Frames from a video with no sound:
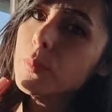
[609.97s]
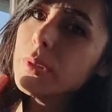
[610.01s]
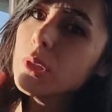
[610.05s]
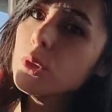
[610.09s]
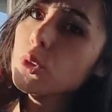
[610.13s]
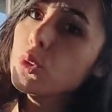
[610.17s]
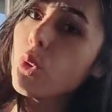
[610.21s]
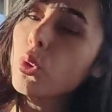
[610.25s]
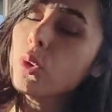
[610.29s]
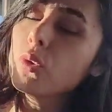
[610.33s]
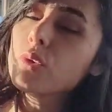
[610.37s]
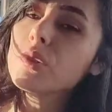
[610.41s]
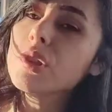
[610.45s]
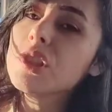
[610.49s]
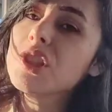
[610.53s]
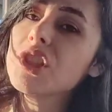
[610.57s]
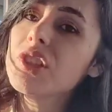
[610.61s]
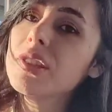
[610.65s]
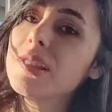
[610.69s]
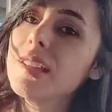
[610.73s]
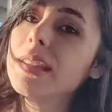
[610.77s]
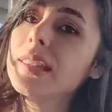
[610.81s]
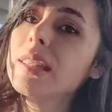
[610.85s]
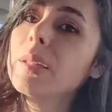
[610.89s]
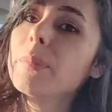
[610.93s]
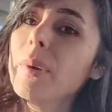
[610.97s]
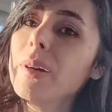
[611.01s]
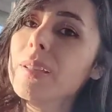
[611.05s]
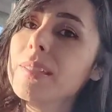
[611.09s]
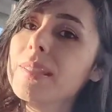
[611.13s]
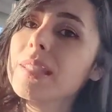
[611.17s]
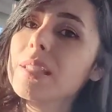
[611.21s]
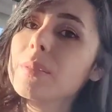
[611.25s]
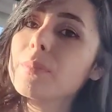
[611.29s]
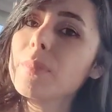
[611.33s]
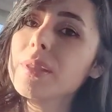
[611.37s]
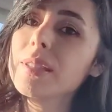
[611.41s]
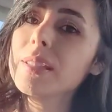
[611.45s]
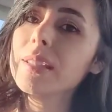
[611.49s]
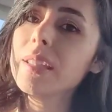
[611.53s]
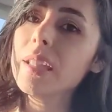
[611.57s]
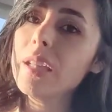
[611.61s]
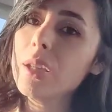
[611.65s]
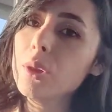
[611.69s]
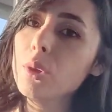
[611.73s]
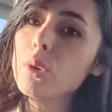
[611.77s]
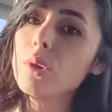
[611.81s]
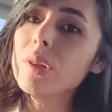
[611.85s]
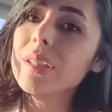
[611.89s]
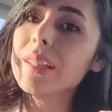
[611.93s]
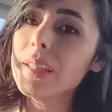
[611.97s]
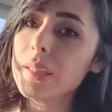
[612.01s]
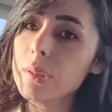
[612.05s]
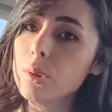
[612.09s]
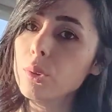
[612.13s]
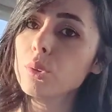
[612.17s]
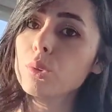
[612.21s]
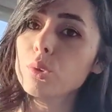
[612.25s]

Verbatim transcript: Bir çok şiddetli bastırması gerekiyor ki yerine